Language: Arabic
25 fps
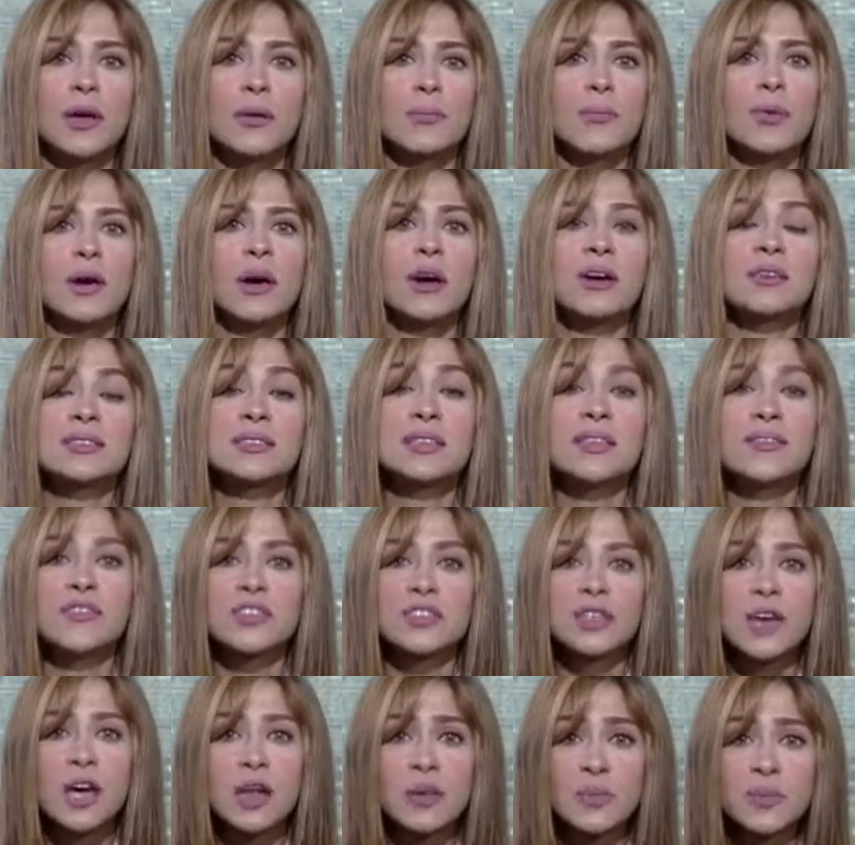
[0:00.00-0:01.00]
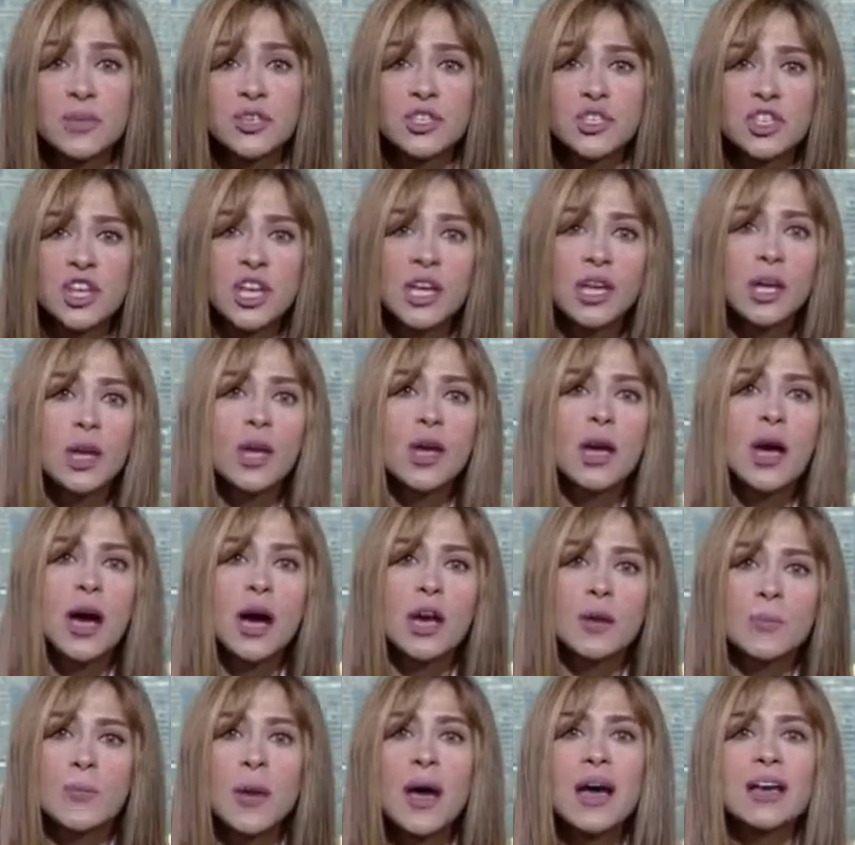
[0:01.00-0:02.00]
بقذيفه ار بي جي
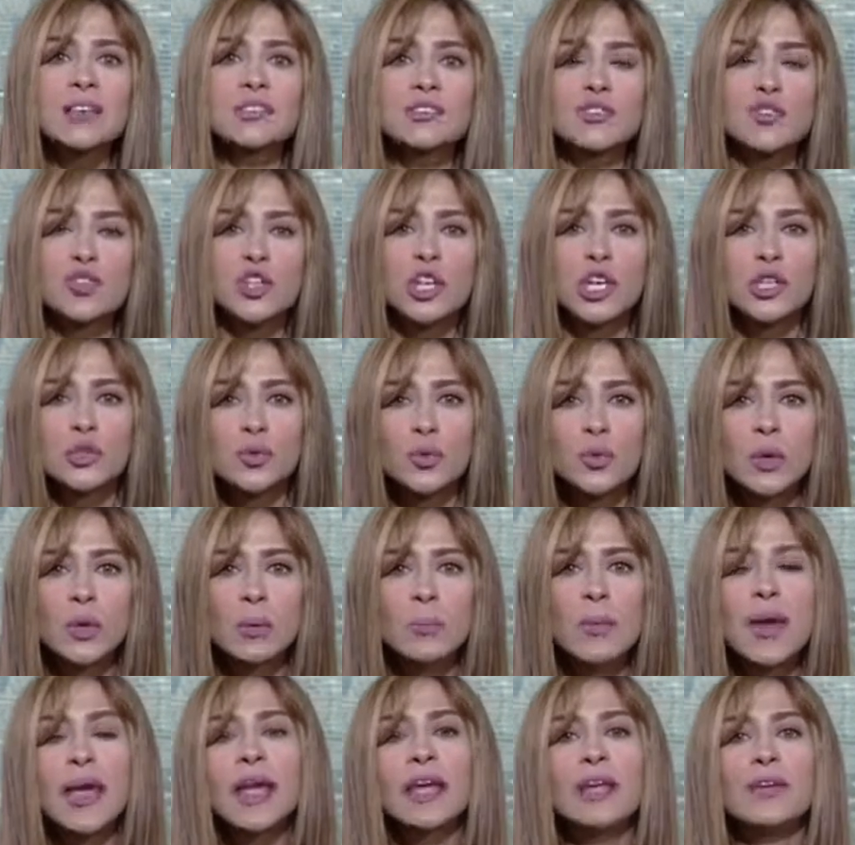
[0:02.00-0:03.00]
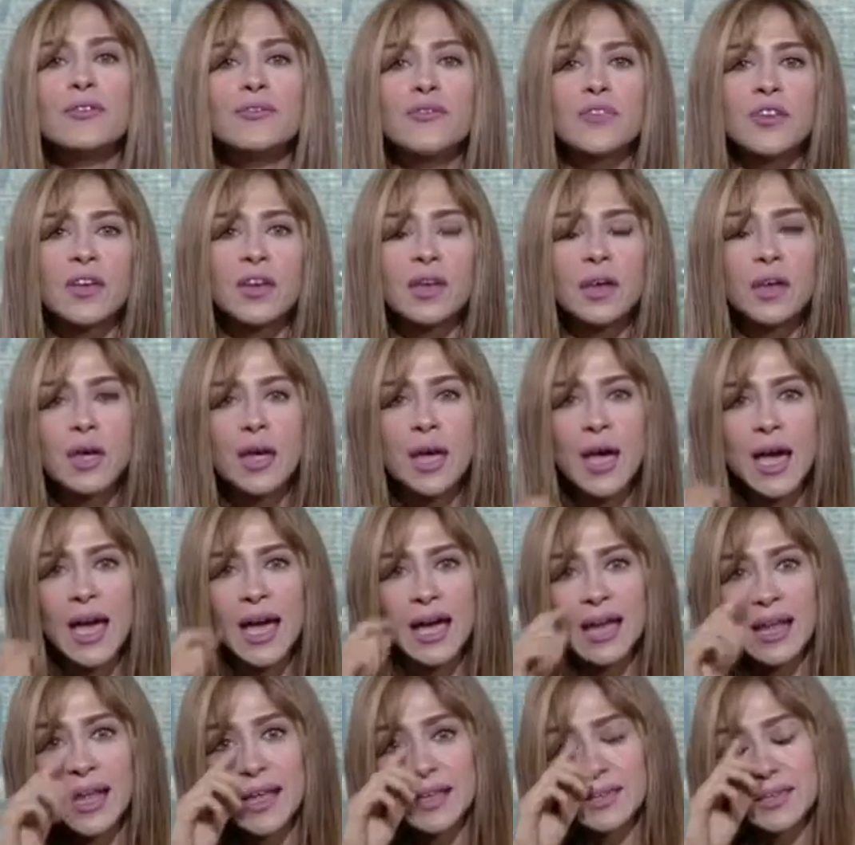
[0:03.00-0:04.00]
اربعه استشهدوا والباقي في
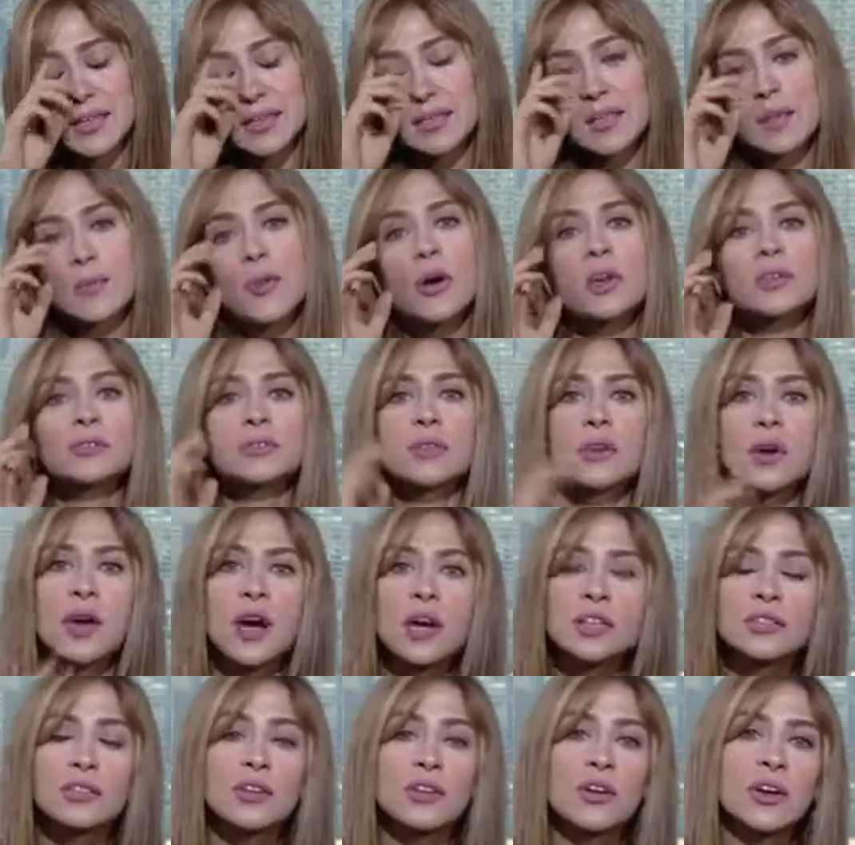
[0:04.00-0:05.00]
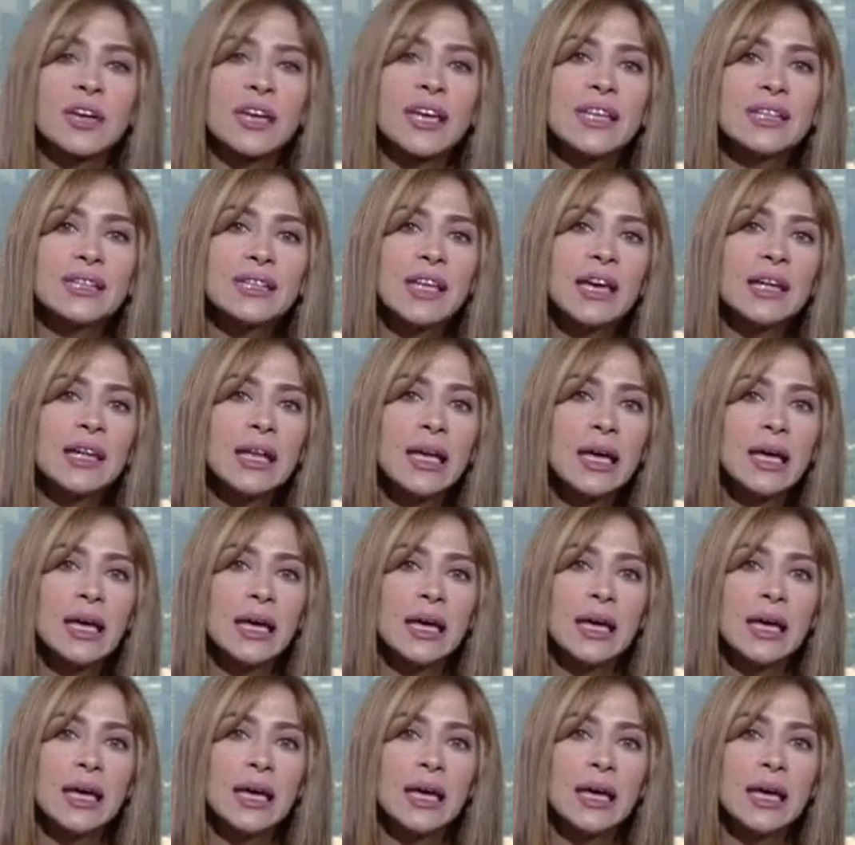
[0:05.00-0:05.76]
حالات اصابات خطره جدا